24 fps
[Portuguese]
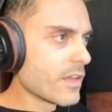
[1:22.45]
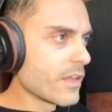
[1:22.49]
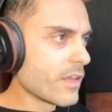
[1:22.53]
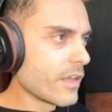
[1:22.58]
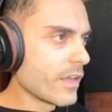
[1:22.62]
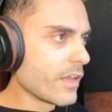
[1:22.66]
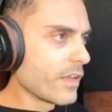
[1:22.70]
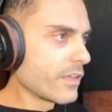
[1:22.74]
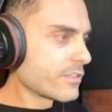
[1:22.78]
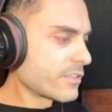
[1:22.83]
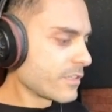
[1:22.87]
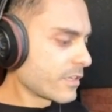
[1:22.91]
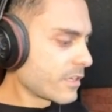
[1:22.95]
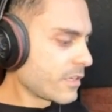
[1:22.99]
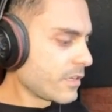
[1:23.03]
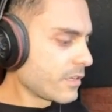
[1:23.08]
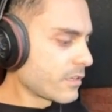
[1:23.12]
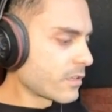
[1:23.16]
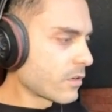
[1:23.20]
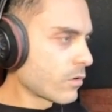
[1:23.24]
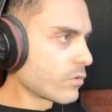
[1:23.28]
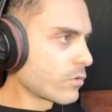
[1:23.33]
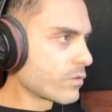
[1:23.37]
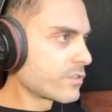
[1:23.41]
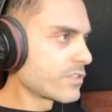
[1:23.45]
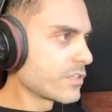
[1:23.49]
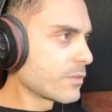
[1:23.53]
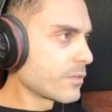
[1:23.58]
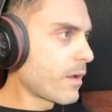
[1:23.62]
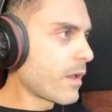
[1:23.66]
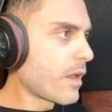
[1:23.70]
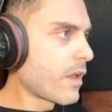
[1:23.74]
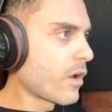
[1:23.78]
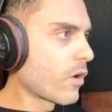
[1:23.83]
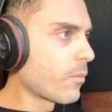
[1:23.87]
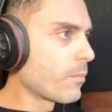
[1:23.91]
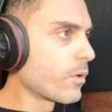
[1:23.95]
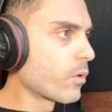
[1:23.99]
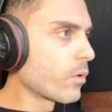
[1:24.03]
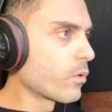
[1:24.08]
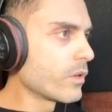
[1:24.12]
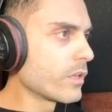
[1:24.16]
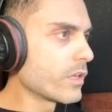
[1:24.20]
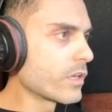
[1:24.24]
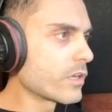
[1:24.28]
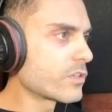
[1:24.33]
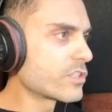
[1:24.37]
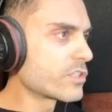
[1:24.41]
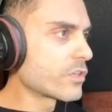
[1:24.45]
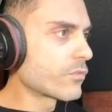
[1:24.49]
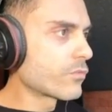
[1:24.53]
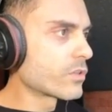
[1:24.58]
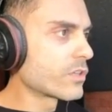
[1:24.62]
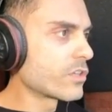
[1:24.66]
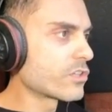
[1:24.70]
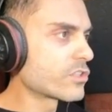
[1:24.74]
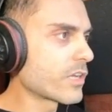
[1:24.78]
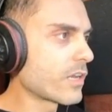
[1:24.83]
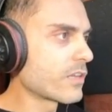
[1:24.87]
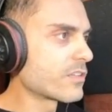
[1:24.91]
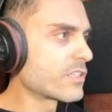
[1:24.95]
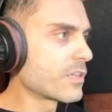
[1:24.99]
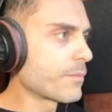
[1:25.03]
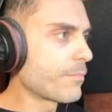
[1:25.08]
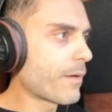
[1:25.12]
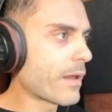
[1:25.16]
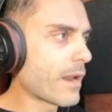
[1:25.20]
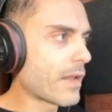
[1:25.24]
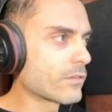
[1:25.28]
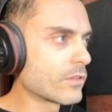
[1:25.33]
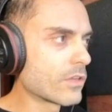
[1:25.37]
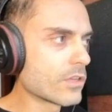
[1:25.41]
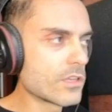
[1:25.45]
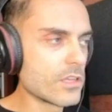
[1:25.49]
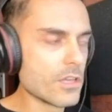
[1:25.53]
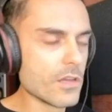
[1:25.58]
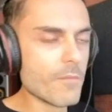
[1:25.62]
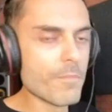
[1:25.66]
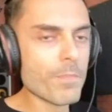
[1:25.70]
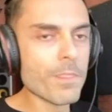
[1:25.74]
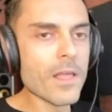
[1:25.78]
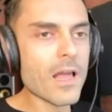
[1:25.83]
Esse aqui, então, em cima é o meu link, já vou deixar ele separado aqui.